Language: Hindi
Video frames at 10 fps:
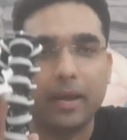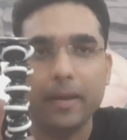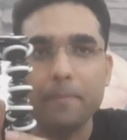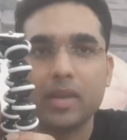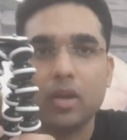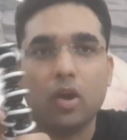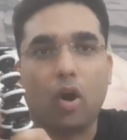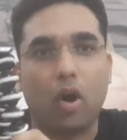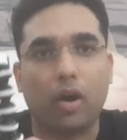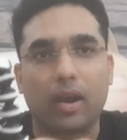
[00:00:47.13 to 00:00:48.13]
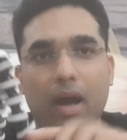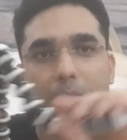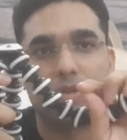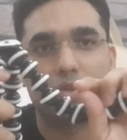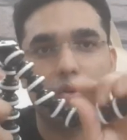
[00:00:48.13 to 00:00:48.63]
है और
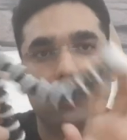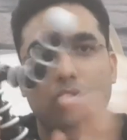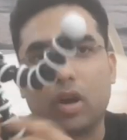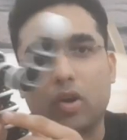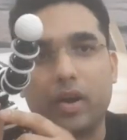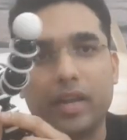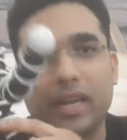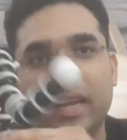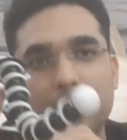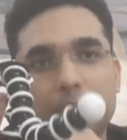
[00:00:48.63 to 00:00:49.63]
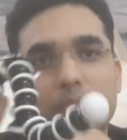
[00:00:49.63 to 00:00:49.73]
आप इसको अकॉर्डिंगली